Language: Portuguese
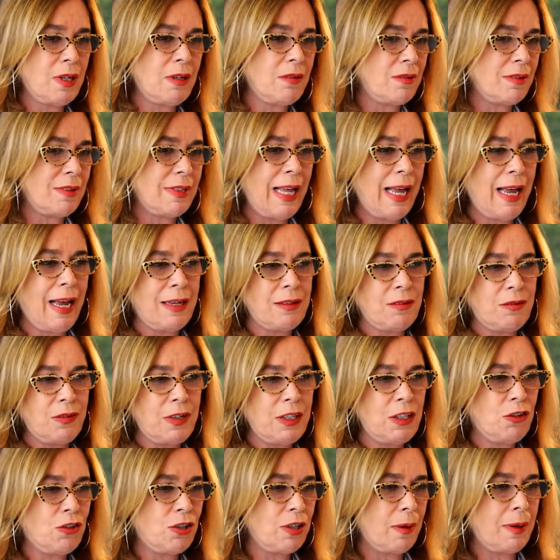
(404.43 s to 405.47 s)
anos 10,
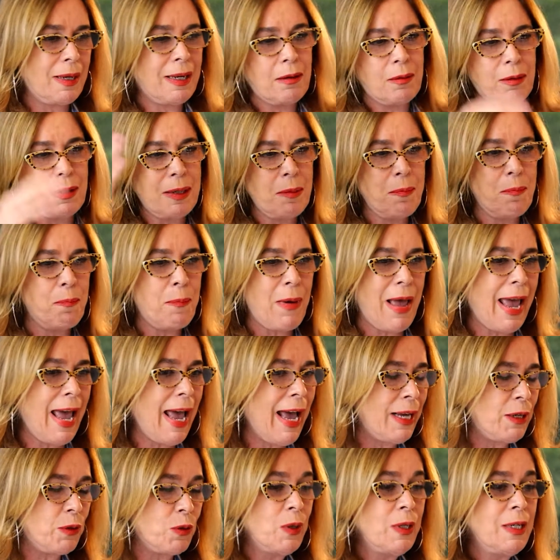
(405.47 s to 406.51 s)
20, é,
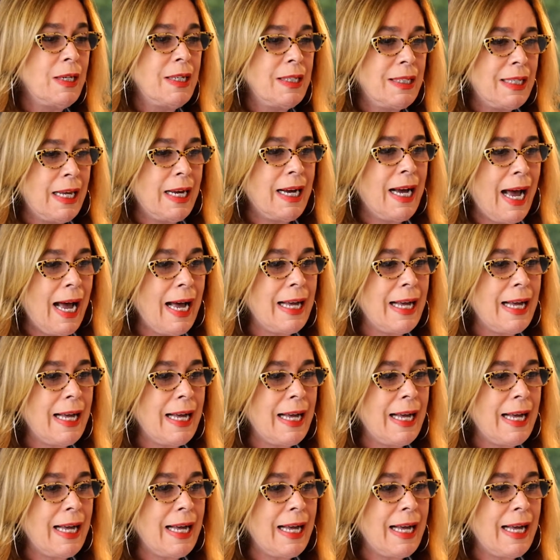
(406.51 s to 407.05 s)
império, né?